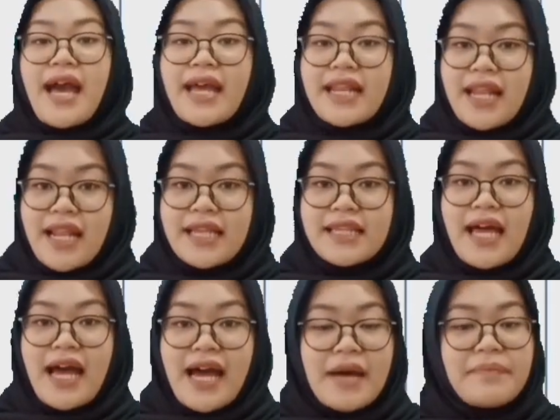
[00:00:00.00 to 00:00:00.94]
adalah
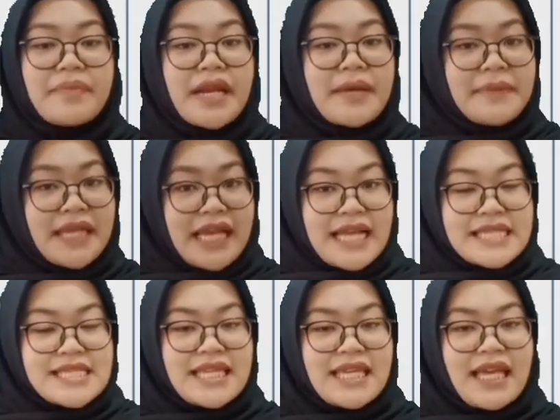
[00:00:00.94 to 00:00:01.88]
tahap
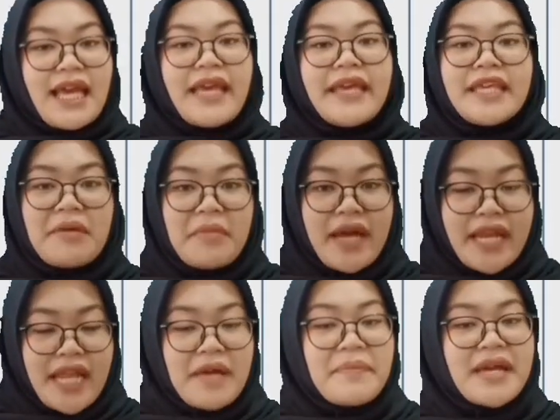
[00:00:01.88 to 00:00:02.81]
replikasi, yang
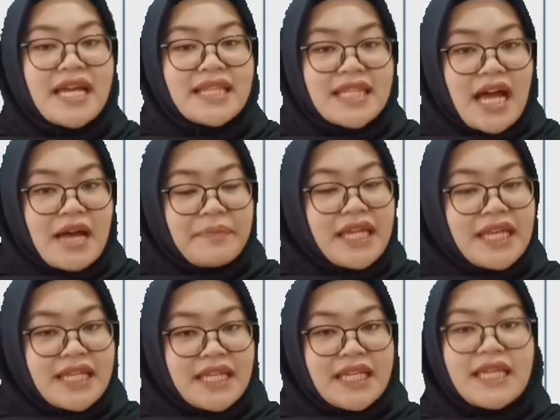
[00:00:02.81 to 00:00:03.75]
mana pada tahap
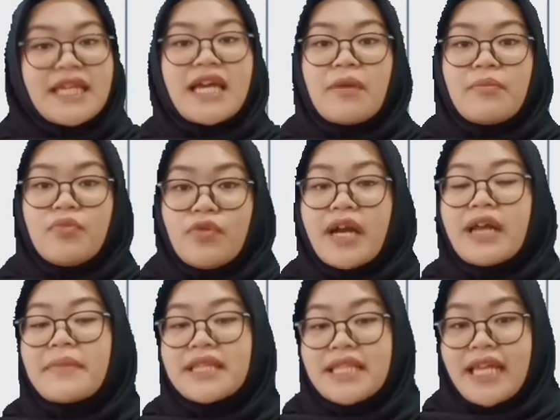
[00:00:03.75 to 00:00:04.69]
ini
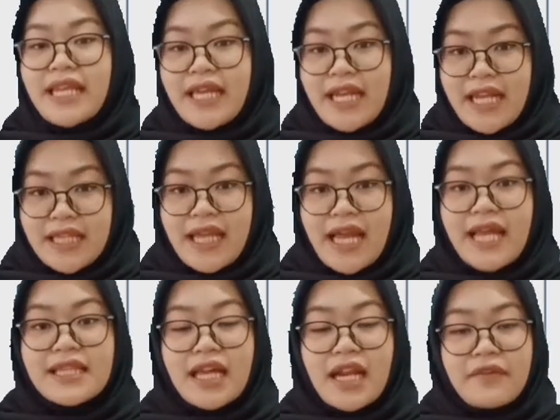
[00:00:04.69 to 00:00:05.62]
gabungan materi genetik
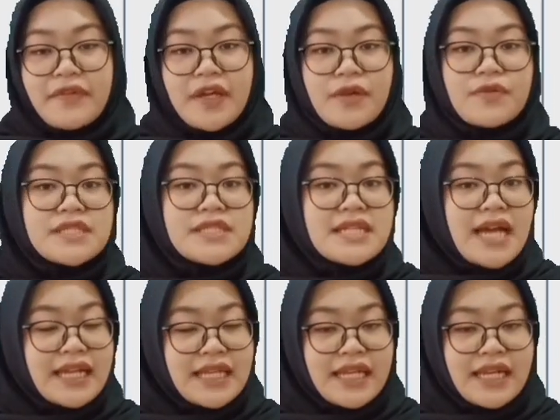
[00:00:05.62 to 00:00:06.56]
antara virus
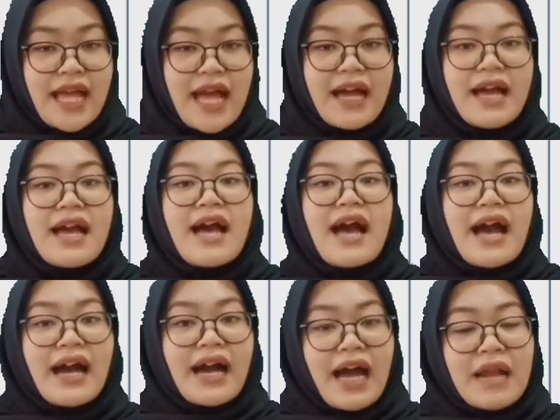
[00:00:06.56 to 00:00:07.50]
dengan inang
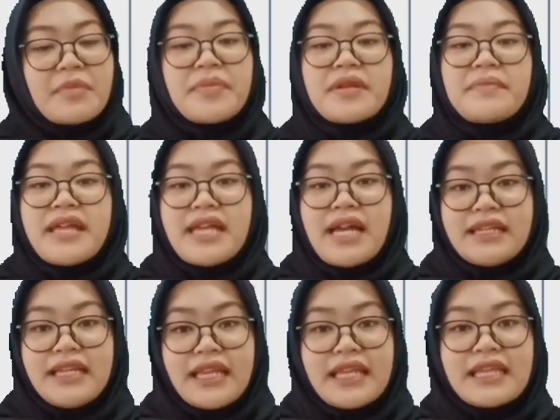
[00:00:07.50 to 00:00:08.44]
akan memperbanyak
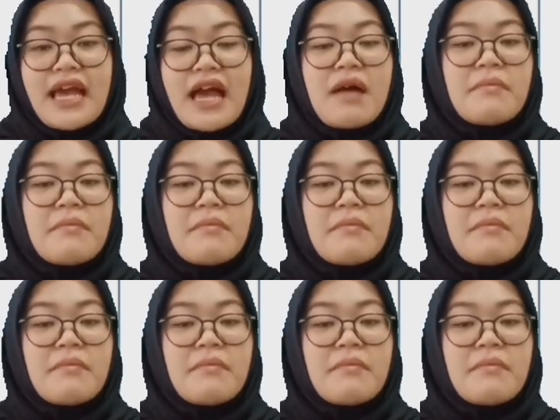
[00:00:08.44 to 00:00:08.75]
dirinya